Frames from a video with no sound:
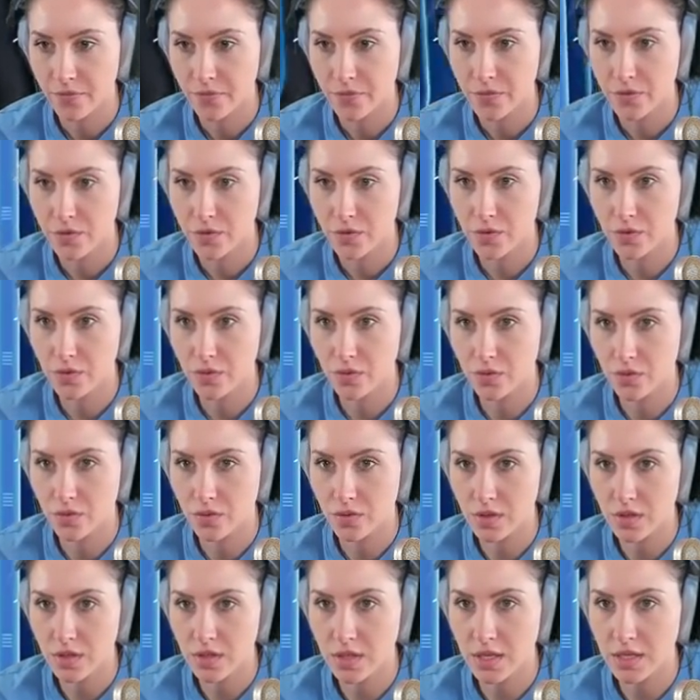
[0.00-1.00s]
So,
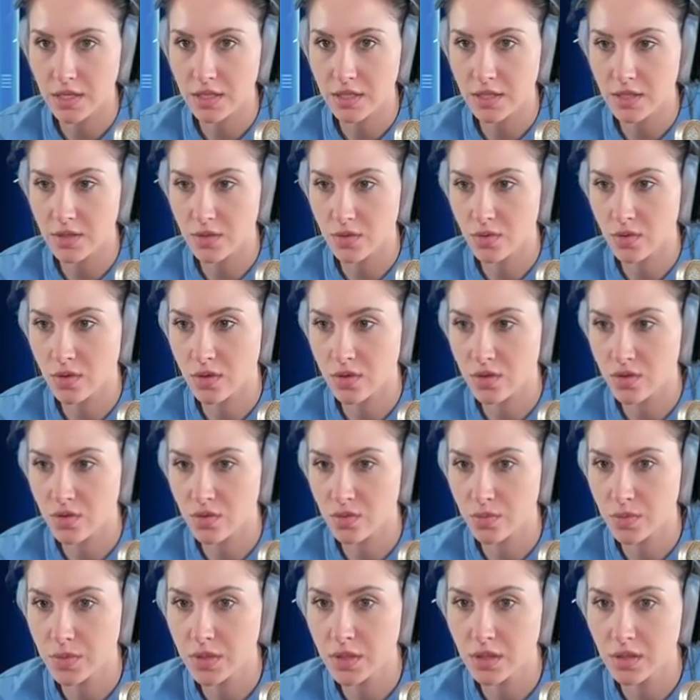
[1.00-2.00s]
das kann ich also
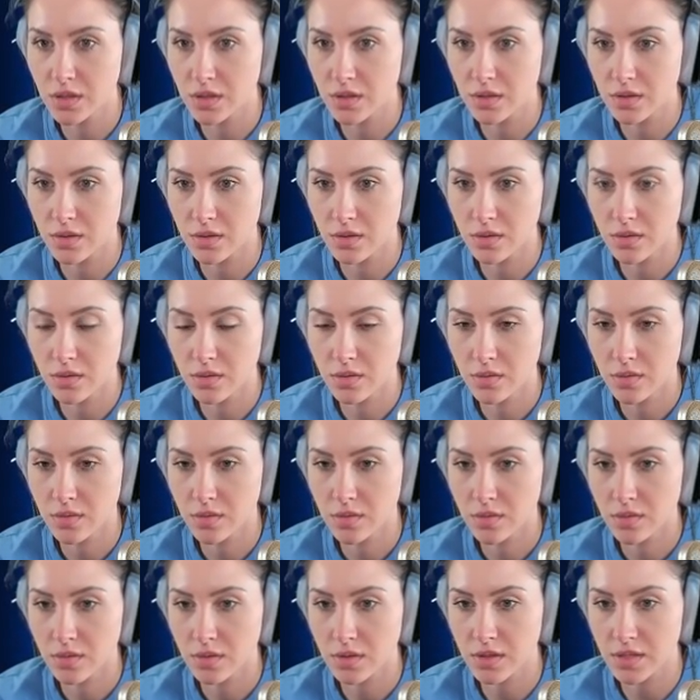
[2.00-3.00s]
konsumieren hier.
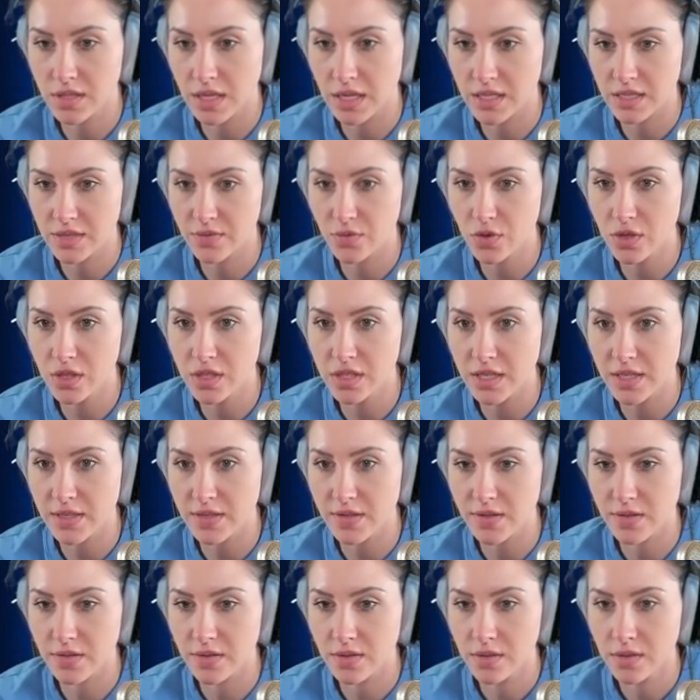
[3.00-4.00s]
Das kann ich wirklich
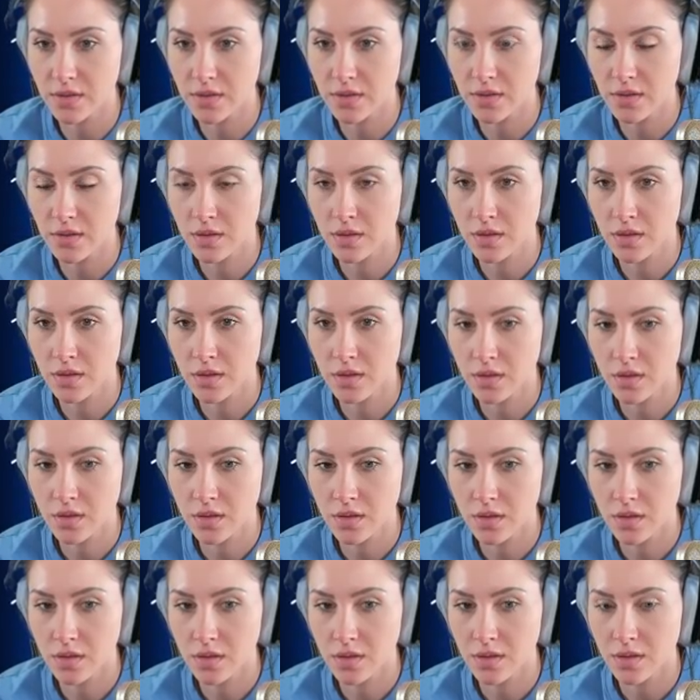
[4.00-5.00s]
essen.
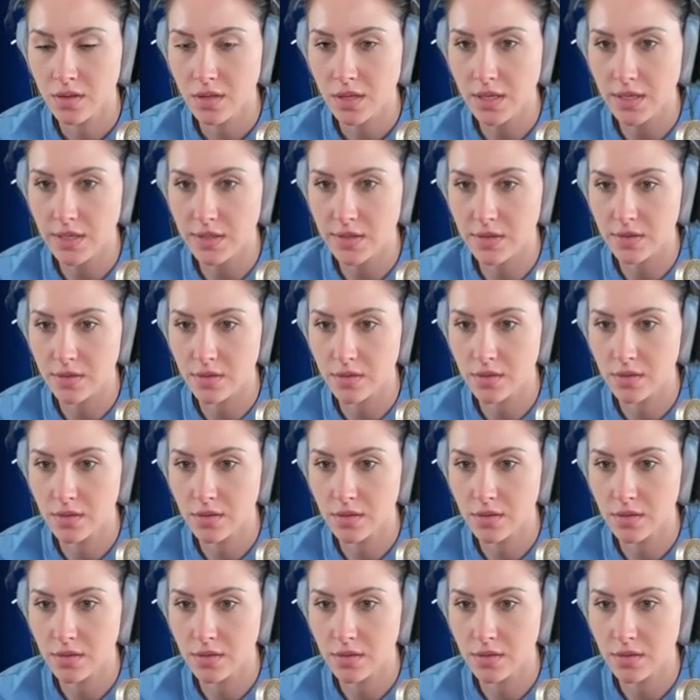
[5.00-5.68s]
Essen.